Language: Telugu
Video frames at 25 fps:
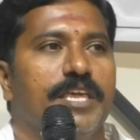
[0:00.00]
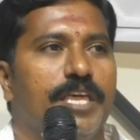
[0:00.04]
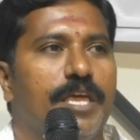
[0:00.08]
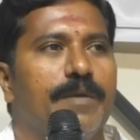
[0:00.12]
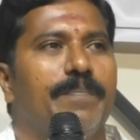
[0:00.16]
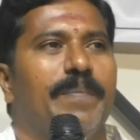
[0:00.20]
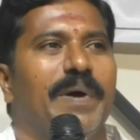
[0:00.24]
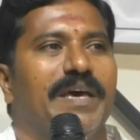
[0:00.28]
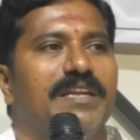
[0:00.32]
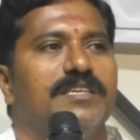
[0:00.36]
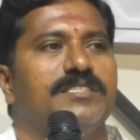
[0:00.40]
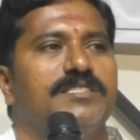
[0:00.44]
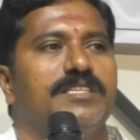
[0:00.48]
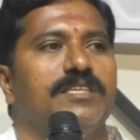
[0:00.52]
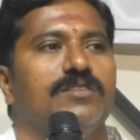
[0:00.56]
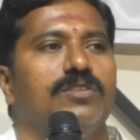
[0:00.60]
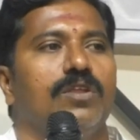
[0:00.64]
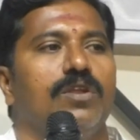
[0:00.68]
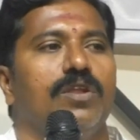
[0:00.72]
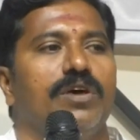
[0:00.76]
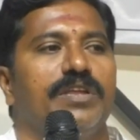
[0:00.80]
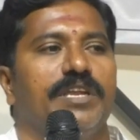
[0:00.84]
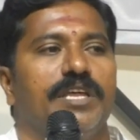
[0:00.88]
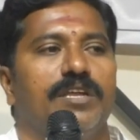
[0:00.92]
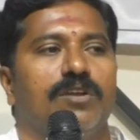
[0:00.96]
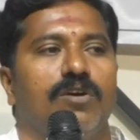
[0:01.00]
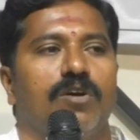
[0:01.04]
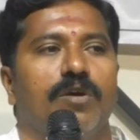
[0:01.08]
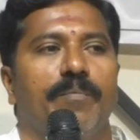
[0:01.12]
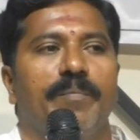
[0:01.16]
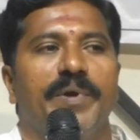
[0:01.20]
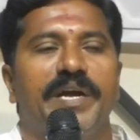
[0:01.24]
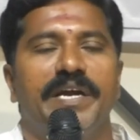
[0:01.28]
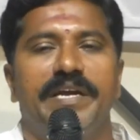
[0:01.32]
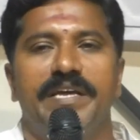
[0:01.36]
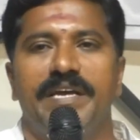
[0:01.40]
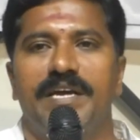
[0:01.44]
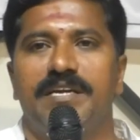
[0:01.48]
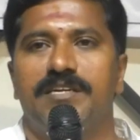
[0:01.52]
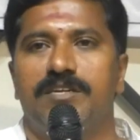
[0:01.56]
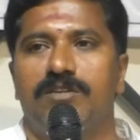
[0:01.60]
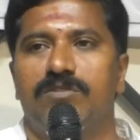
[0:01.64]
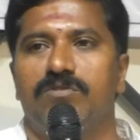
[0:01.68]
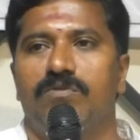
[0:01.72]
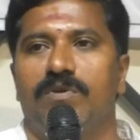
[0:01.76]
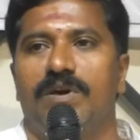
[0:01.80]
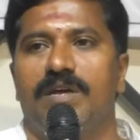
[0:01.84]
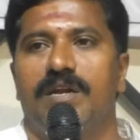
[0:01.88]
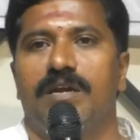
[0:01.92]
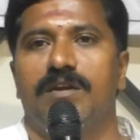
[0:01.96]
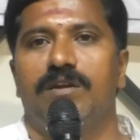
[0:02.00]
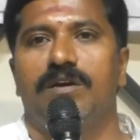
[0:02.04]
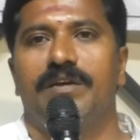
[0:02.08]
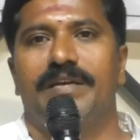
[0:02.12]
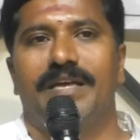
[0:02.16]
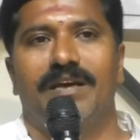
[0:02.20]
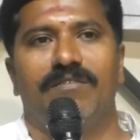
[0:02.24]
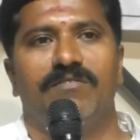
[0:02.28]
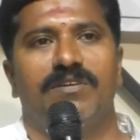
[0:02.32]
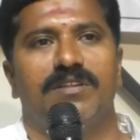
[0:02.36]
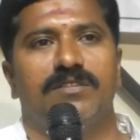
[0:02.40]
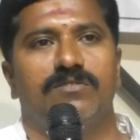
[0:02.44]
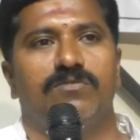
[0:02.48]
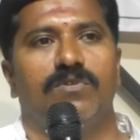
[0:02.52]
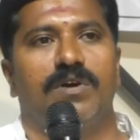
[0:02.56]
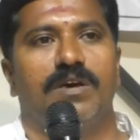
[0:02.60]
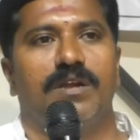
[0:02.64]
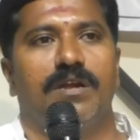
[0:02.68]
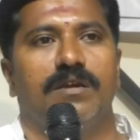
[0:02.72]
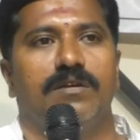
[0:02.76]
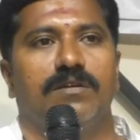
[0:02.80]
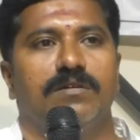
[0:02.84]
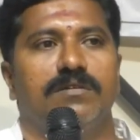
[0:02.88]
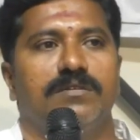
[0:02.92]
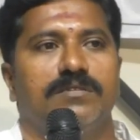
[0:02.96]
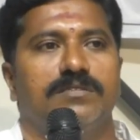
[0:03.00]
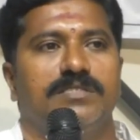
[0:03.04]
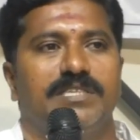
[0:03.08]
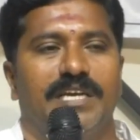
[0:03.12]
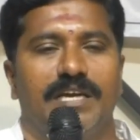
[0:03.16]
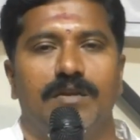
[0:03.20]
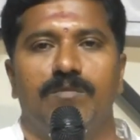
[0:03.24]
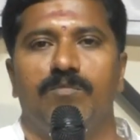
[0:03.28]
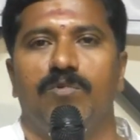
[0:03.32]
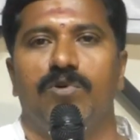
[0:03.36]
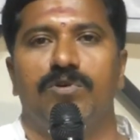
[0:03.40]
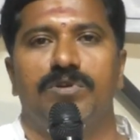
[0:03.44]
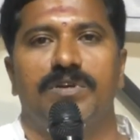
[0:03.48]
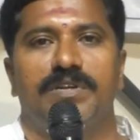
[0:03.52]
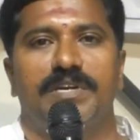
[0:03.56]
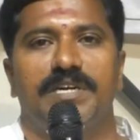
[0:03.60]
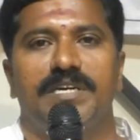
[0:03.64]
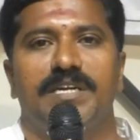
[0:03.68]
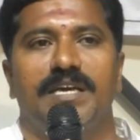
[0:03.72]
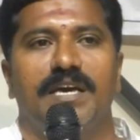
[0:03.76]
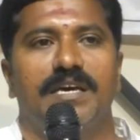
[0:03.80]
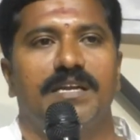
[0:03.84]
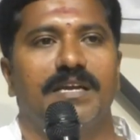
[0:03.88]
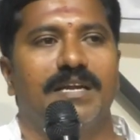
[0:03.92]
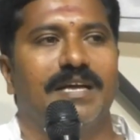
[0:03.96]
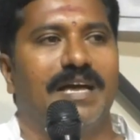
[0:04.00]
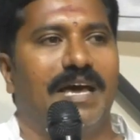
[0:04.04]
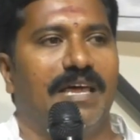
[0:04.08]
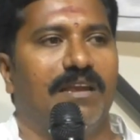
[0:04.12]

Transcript: ఈ పరిస్థితుల్లో నేను ఒక మీడియేటర్ ద్వారానో ఎవరి ద్వారానో జగన్మోహన్ రెడ్డి గారిని